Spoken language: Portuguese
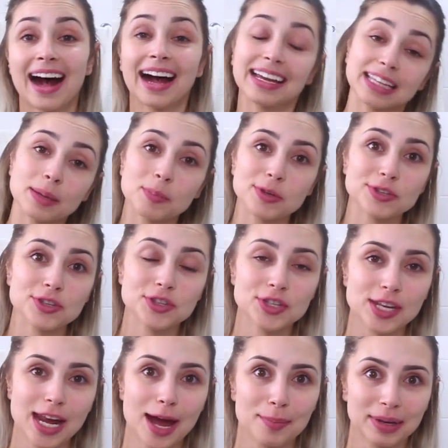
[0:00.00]
Aí depois de
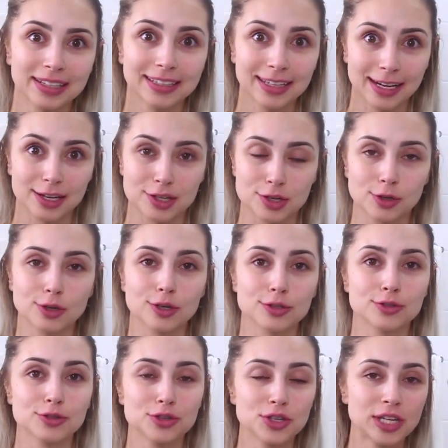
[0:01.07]
tirar a maquiagem, eu
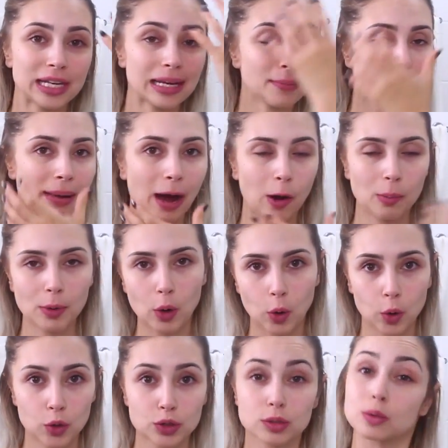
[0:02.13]
gosto de limpar o meu
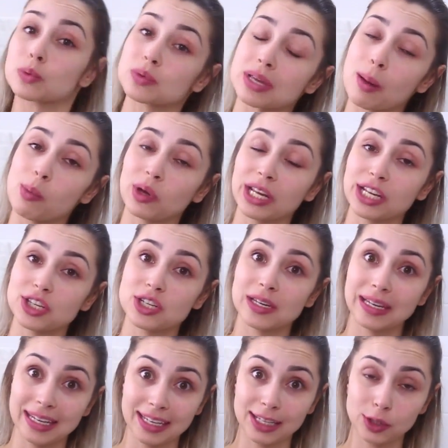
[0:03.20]
rosto com
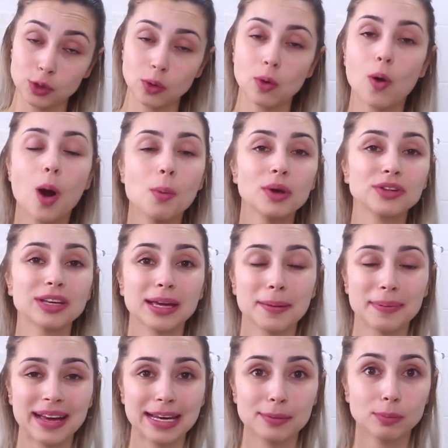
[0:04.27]
sabonete líquido. Como eu
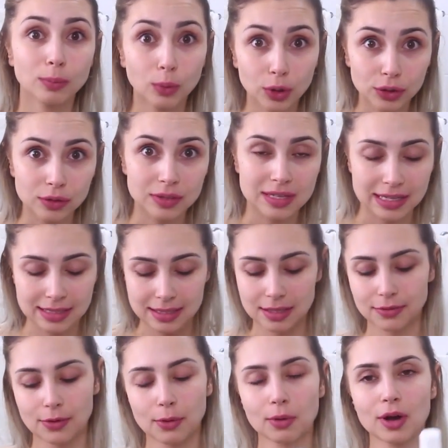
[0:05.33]
tenho a pele muito
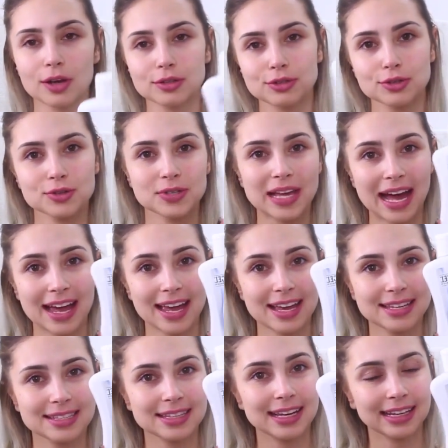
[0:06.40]
sensível, eu gosto de usar
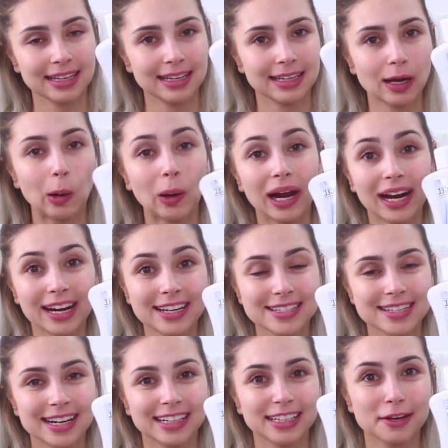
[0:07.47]
esse daqui, que é o
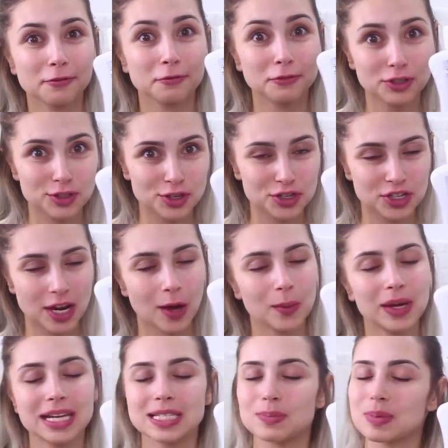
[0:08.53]
cleanser da
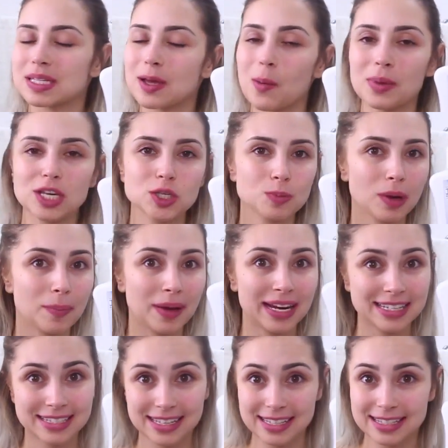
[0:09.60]
Physiogel. Ele é especialmente para
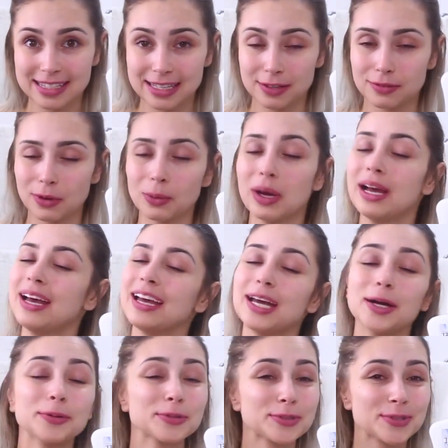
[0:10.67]
pele sensível.
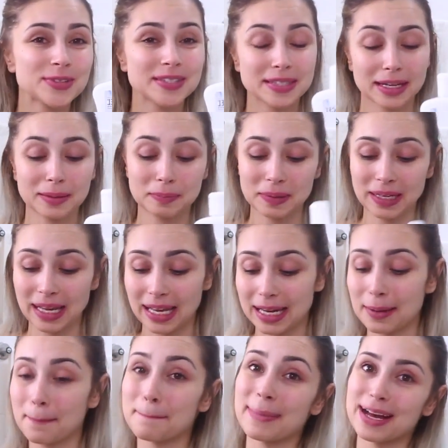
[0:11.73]
Eu uso sempre
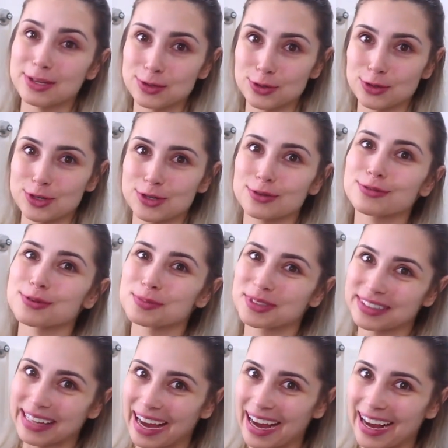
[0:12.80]
ele, mas hoje eu vou
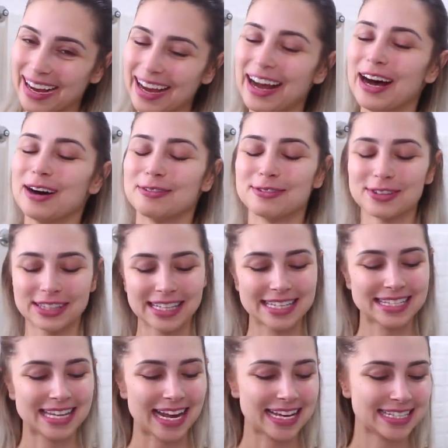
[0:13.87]
mudar. Vou
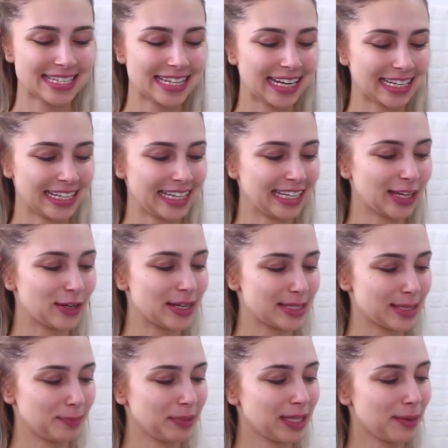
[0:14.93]
testar esse daqui que eu
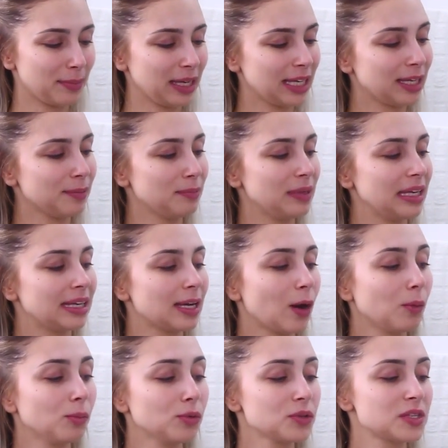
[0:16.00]
recebi da Make Bee, que
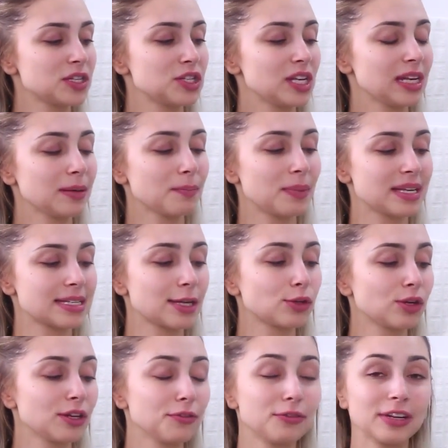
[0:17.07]
é o mousse de limpeza
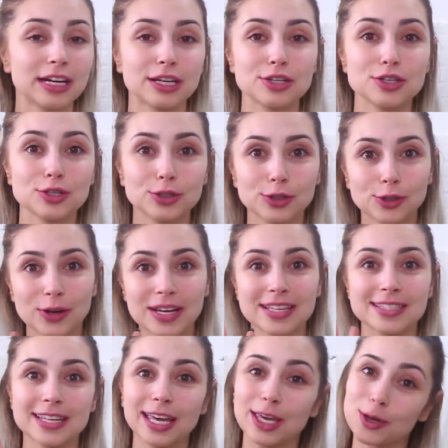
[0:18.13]
tonificante
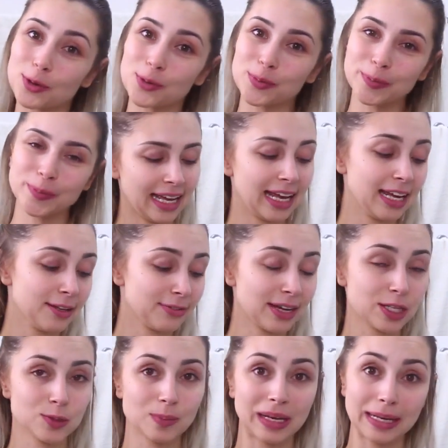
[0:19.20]
2 em 1. Ele
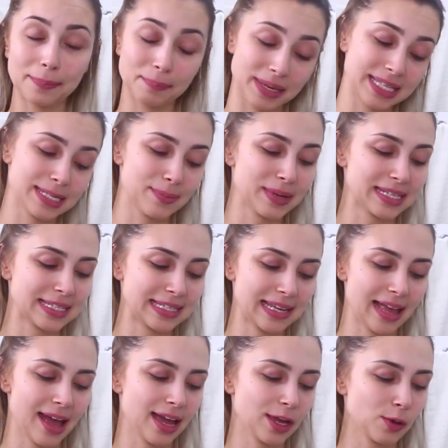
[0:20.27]
faz uma limpeza
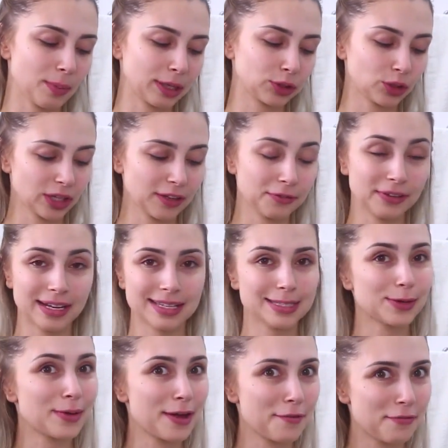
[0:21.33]
macia e uma
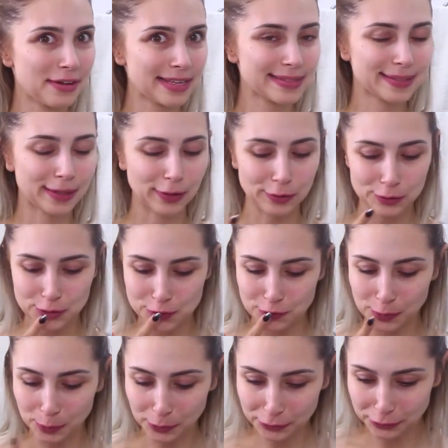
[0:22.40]
tonificação refrescante.
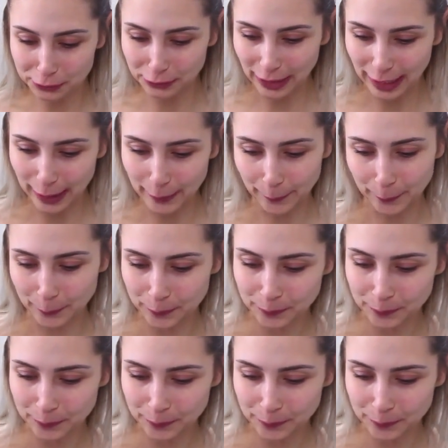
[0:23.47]
Vamos ver.